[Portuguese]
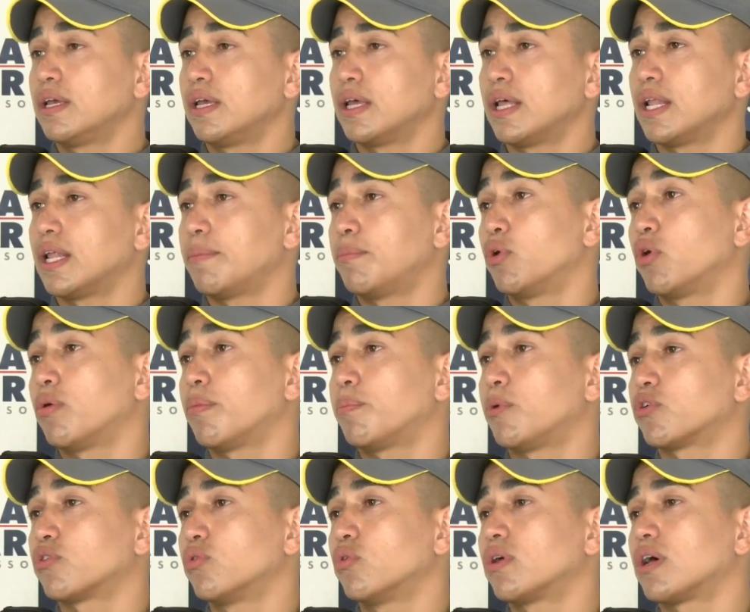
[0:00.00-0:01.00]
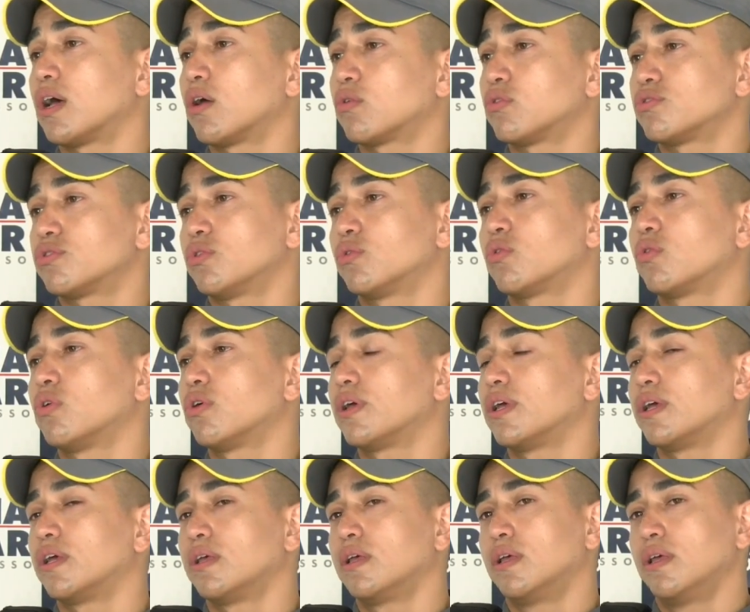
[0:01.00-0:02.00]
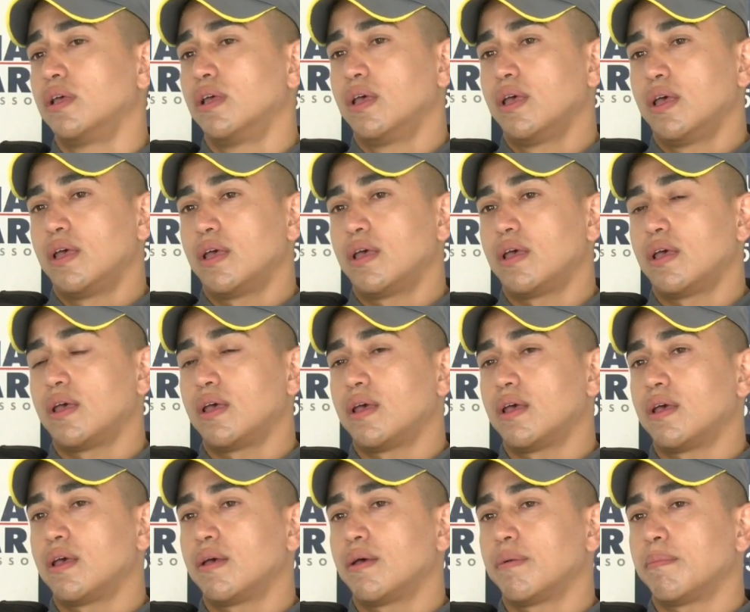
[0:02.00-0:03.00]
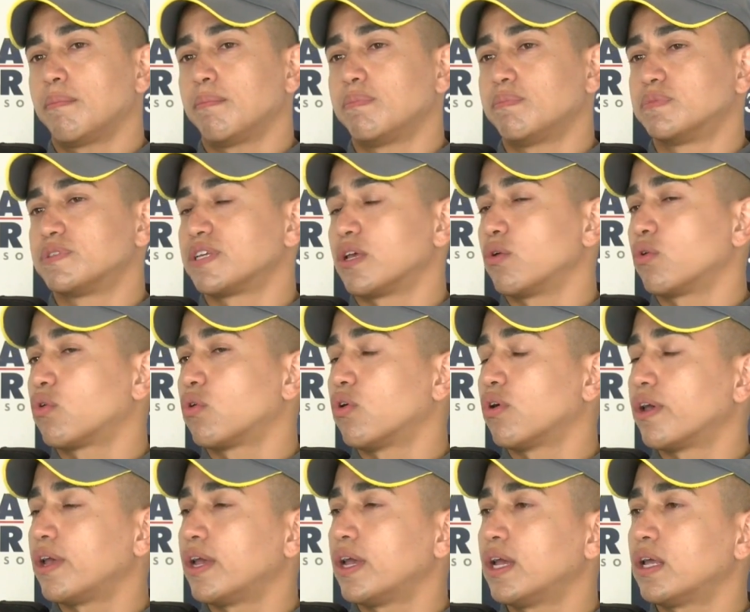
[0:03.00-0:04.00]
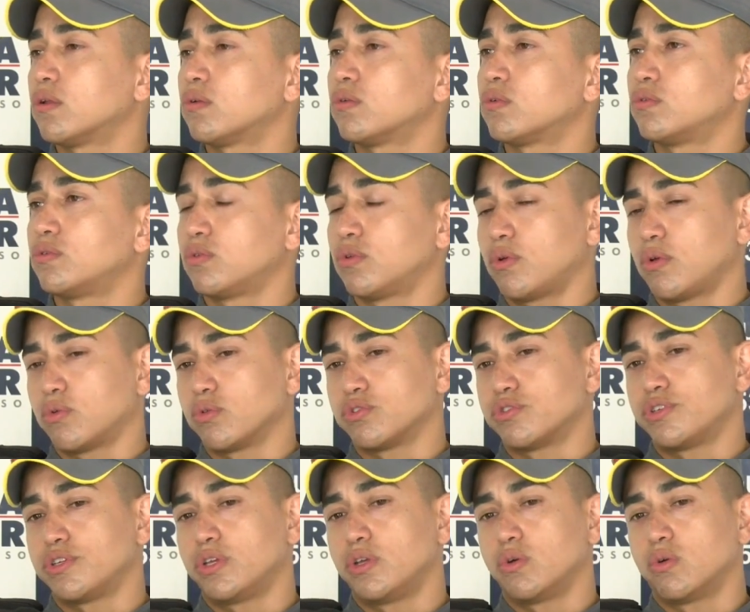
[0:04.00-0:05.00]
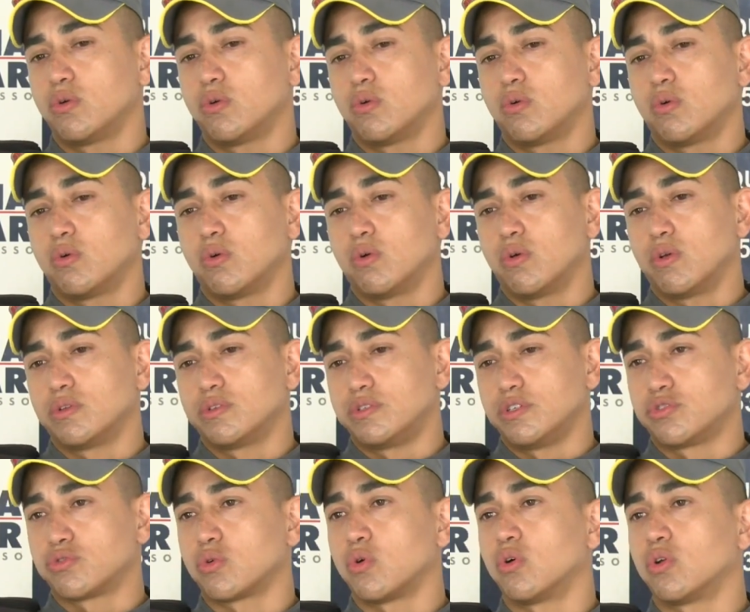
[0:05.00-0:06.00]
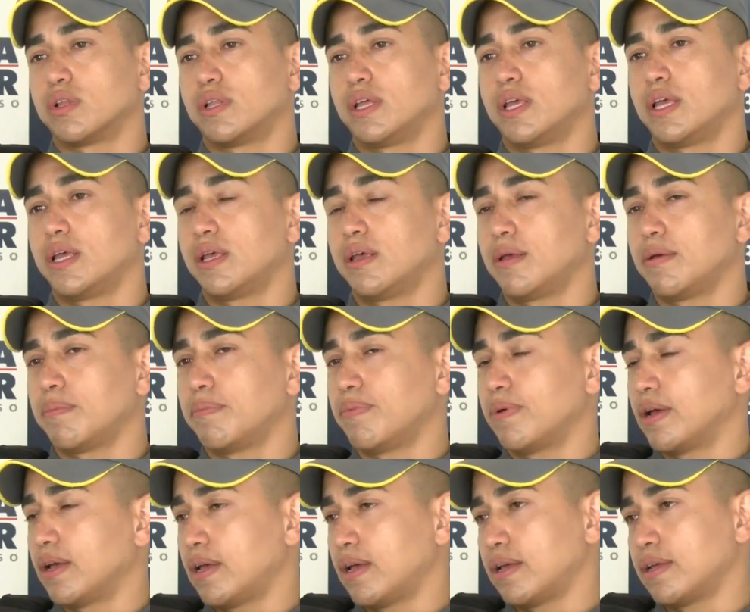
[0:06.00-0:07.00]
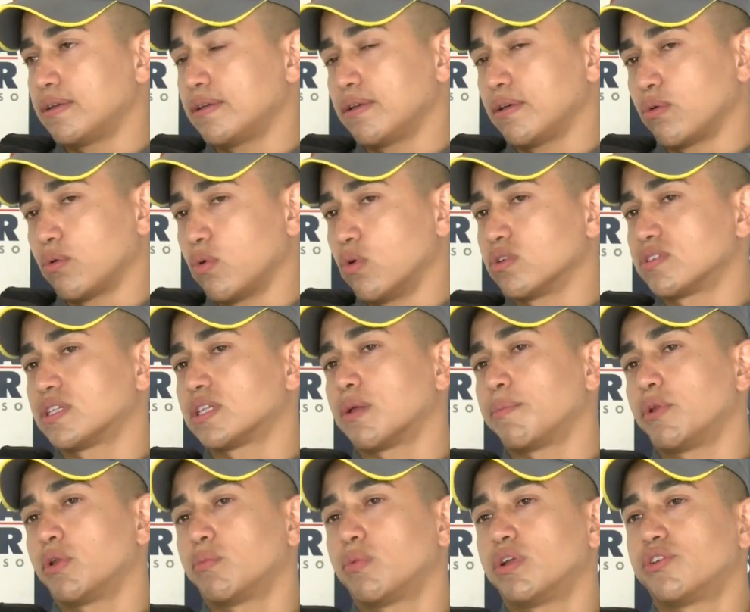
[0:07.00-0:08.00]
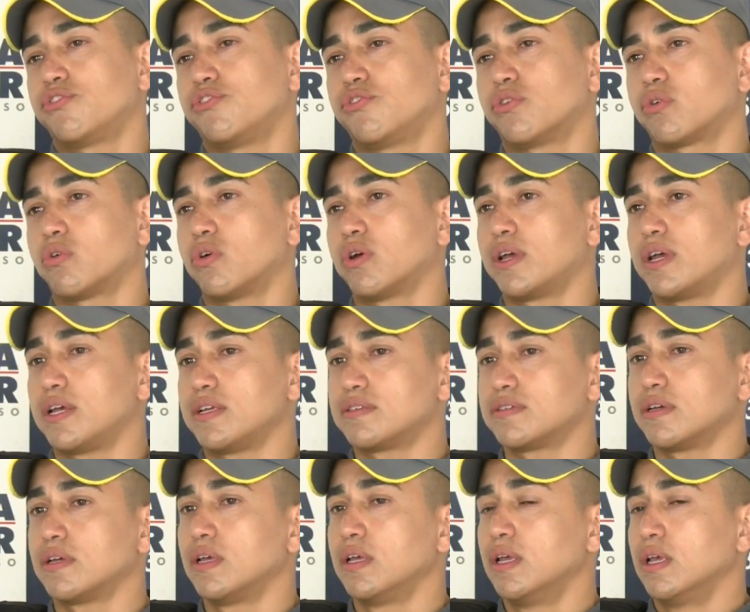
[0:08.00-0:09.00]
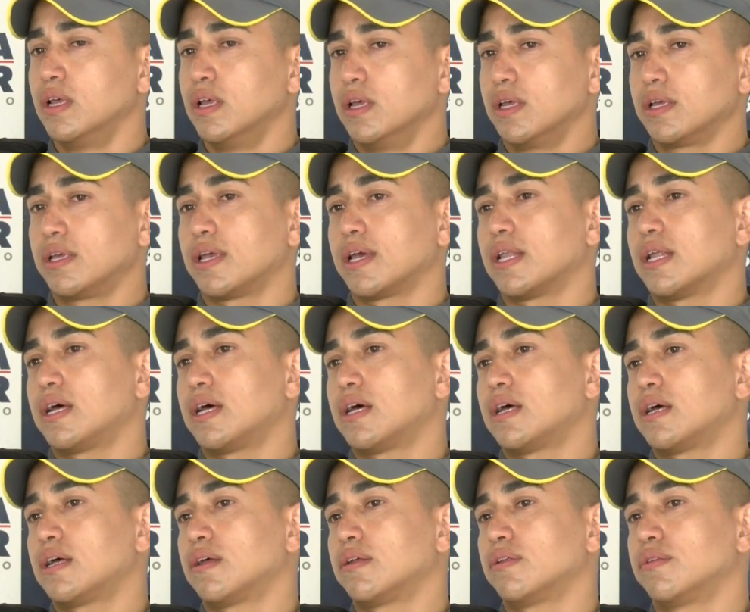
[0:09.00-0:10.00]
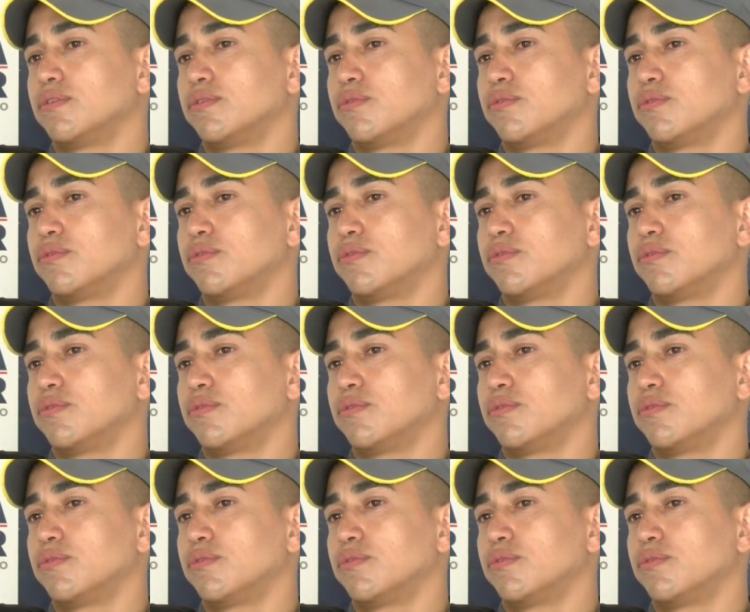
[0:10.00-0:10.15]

Ela abriu a porta do carro e conseguiu correr. É, saiu correndo, conseguiu se esconder. É, consta também no boletim de ocorrência que ela,